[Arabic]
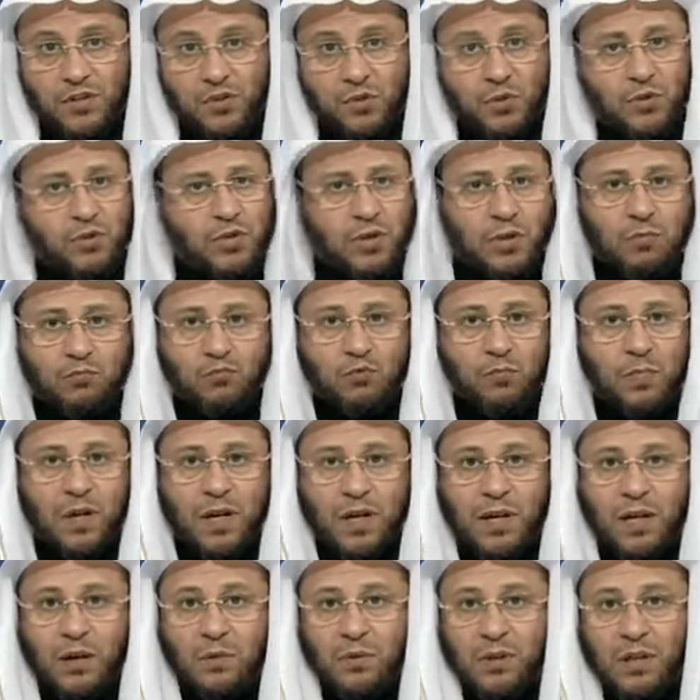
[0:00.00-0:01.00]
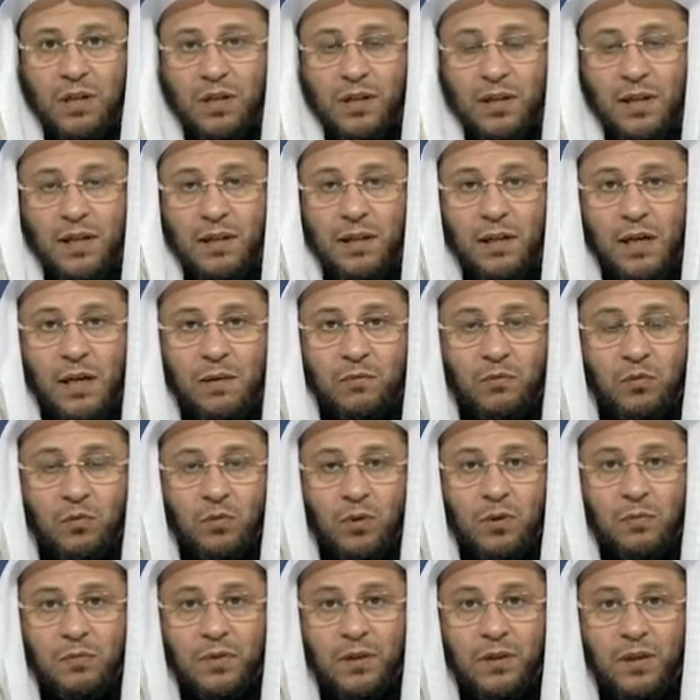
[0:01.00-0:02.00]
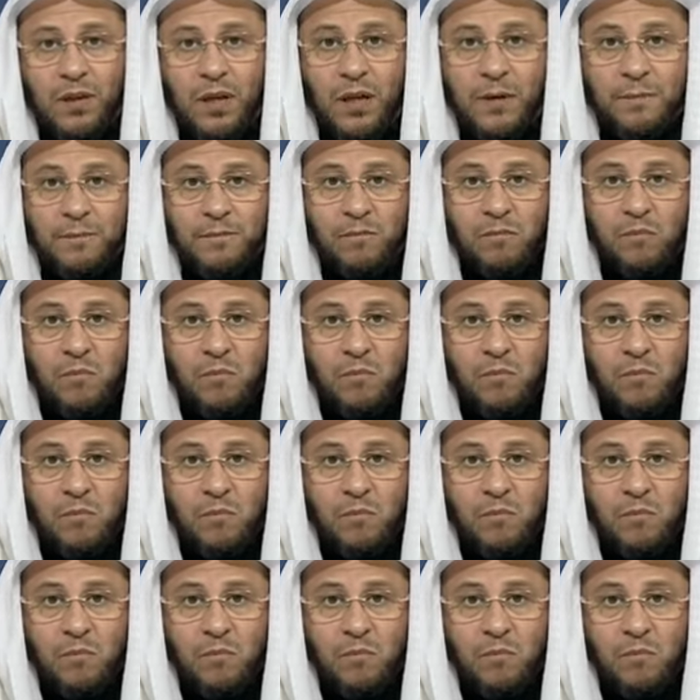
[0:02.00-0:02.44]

زوجك مباحة ولله الحمد والمنة